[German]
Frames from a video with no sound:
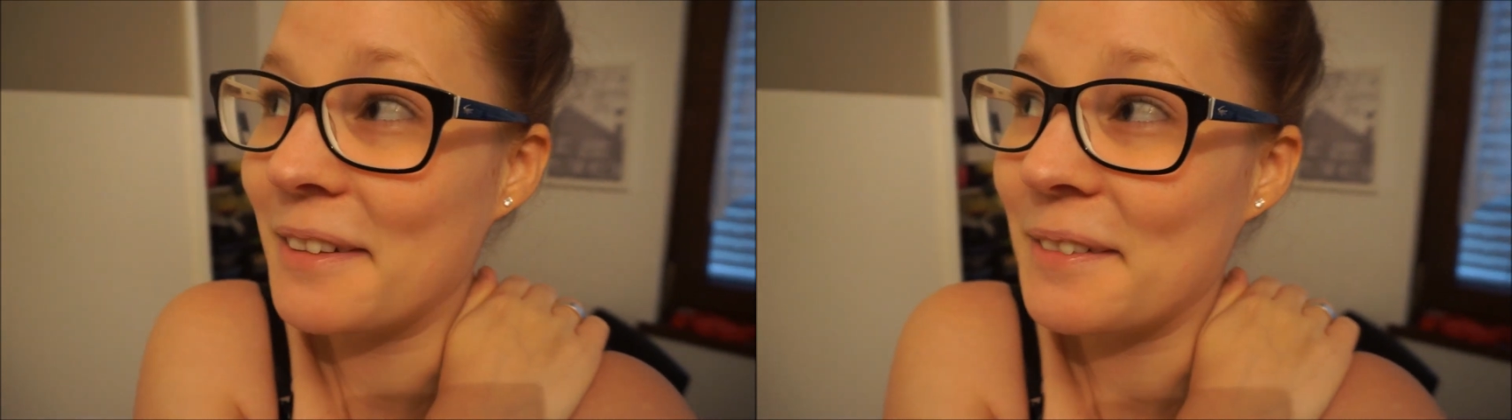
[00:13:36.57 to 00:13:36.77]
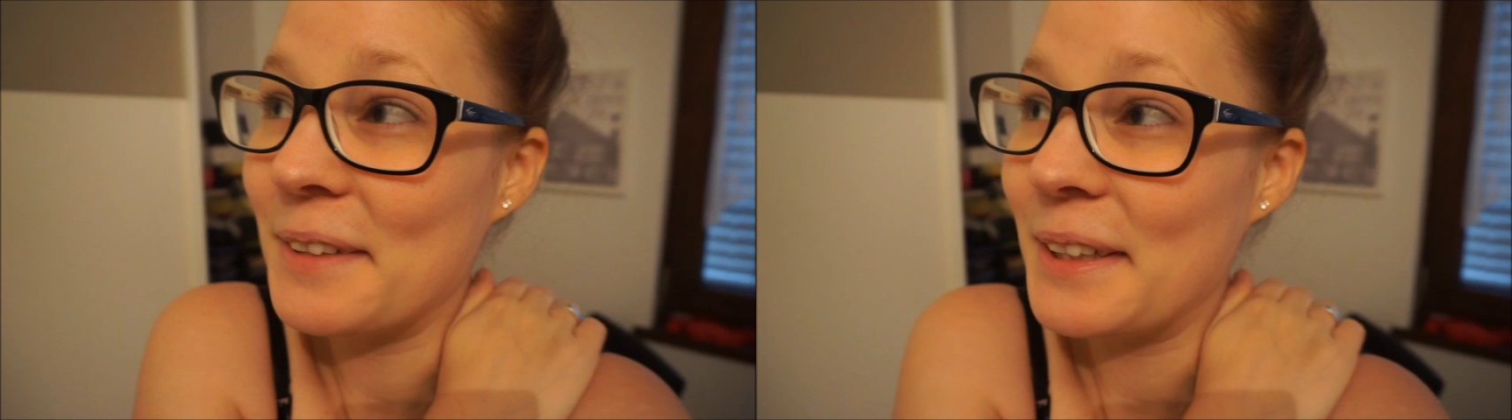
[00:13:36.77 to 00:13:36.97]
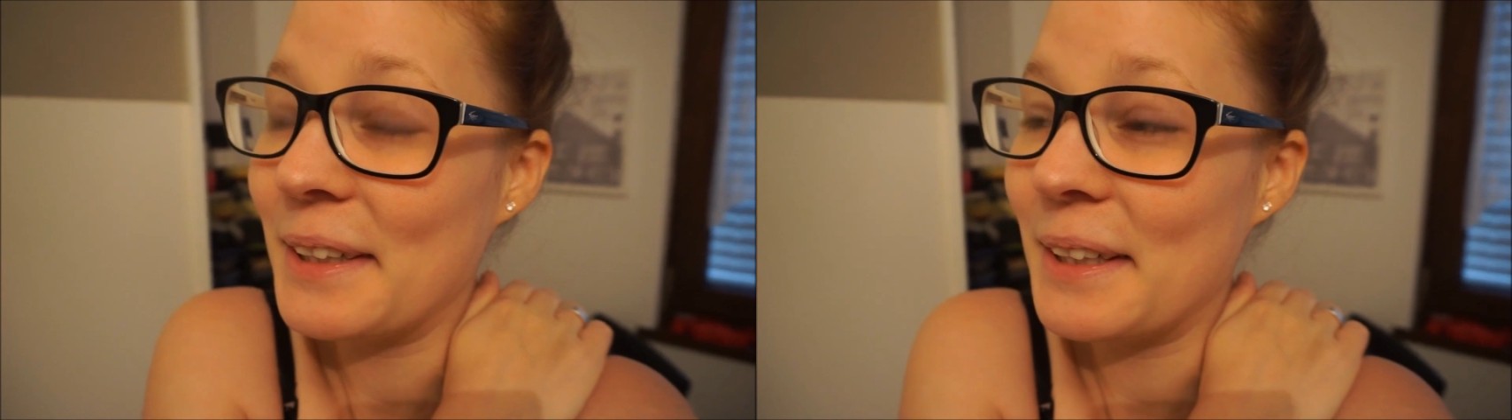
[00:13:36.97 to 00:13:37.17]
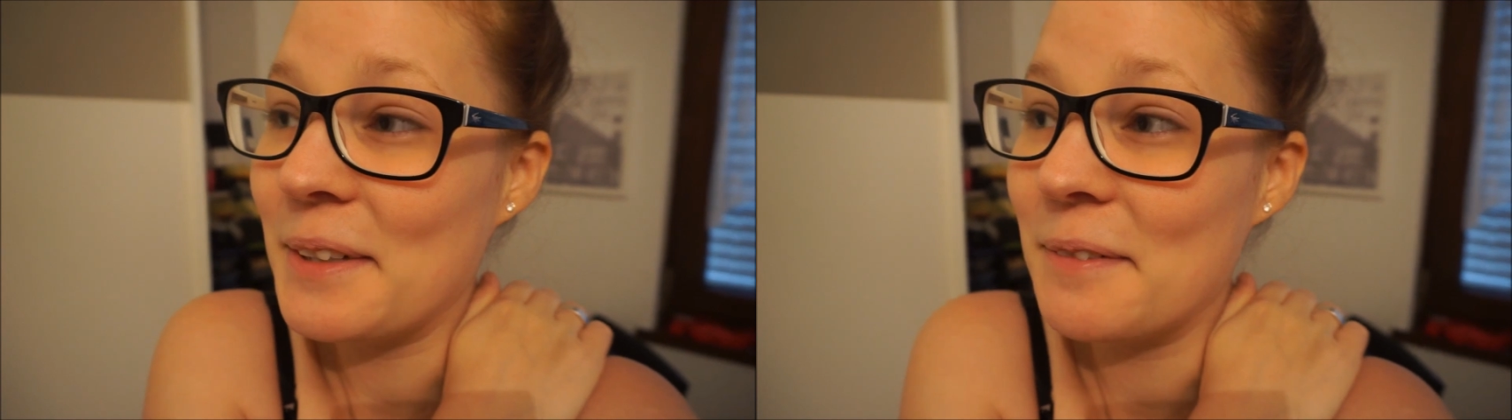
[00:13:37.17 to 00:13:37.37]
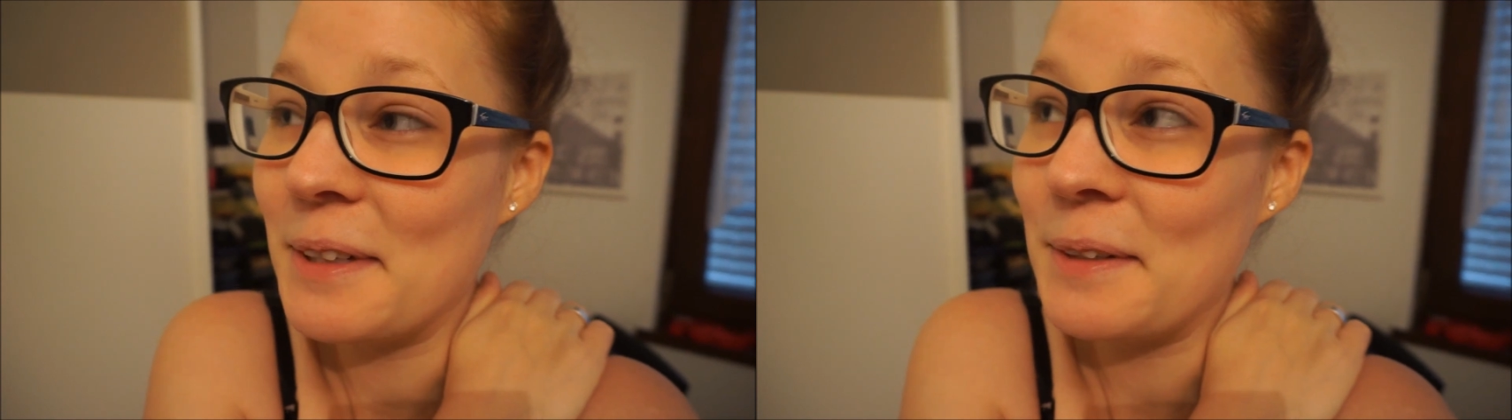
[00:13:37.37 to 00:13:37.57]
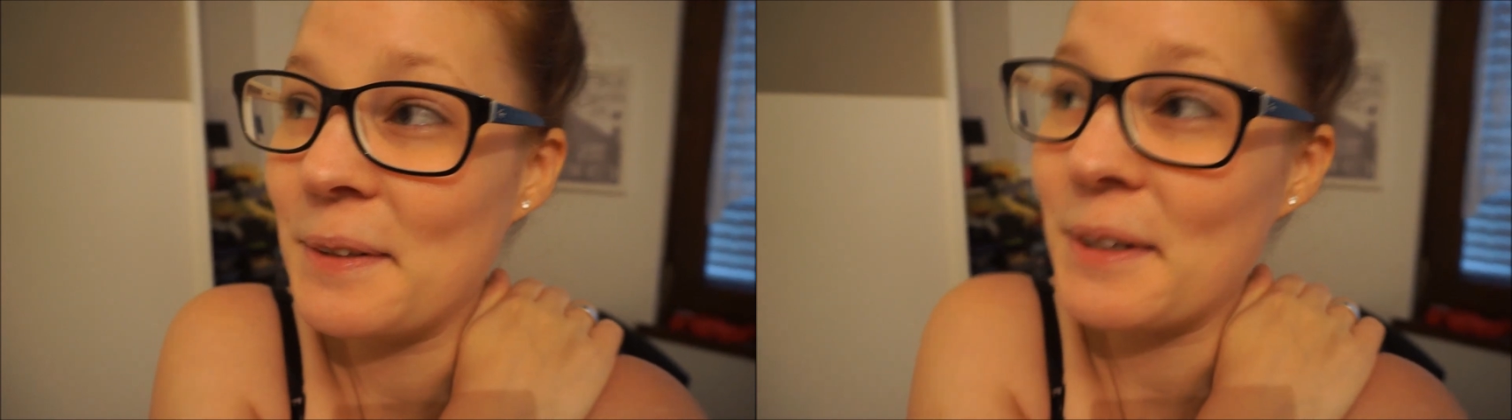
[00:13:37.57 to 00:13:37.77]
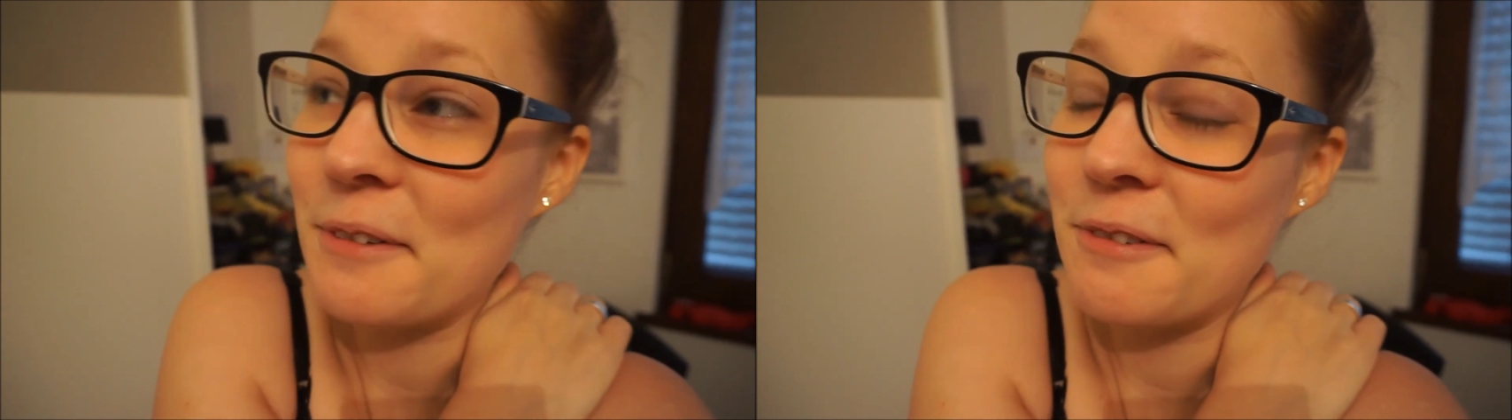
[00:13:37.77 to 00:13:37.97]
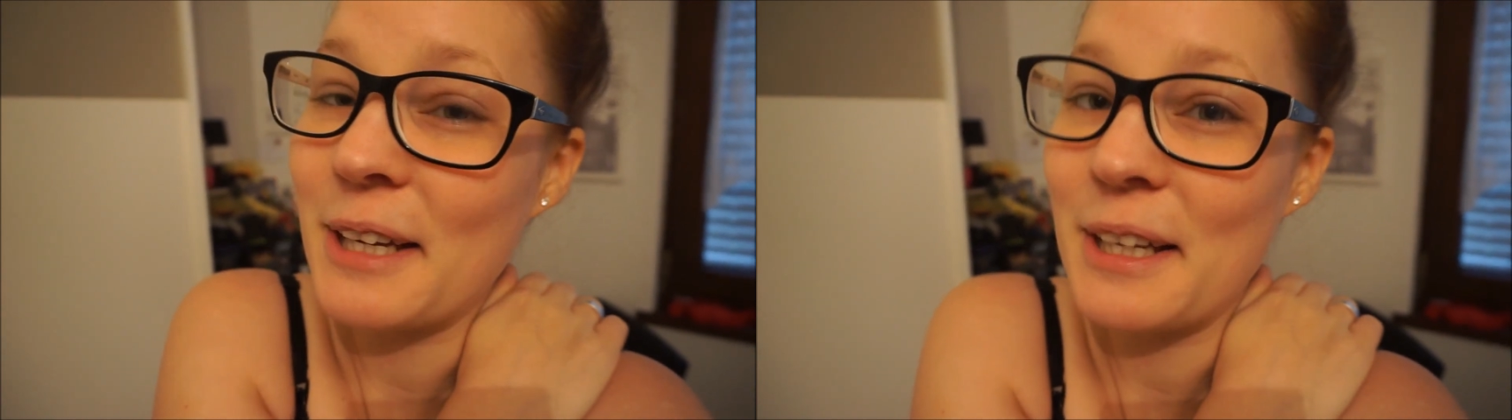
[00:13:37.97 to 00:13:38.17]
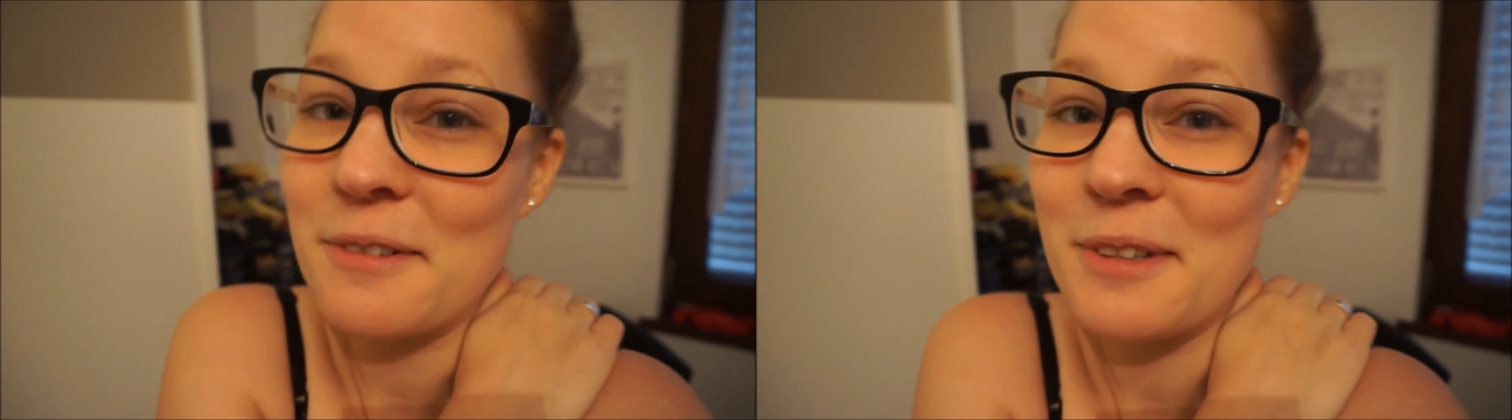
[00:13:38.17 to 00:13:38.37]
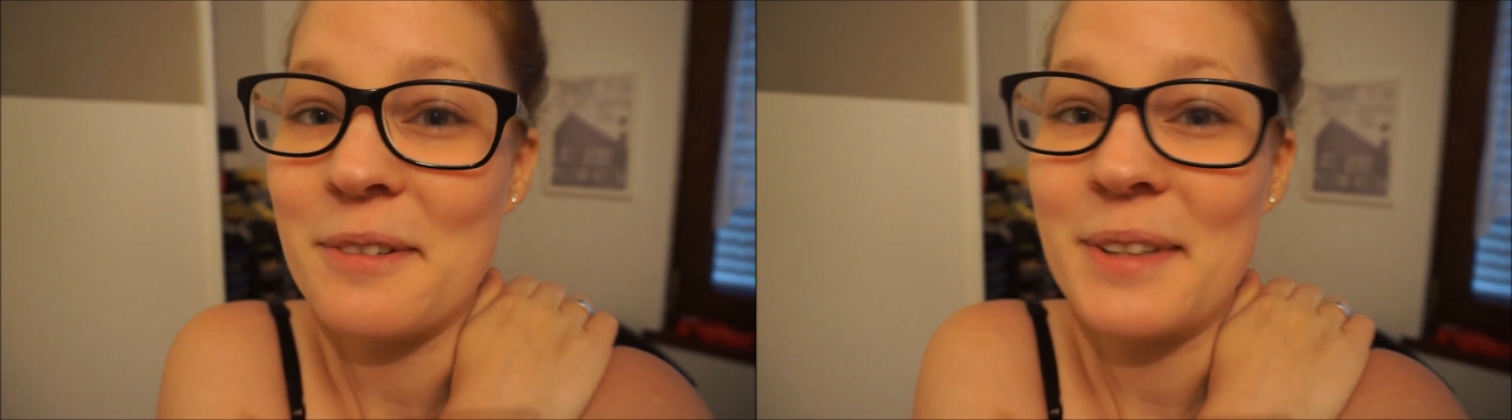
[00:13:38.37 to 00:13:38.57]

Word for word: weil wir ja immer noch auf eine Antwort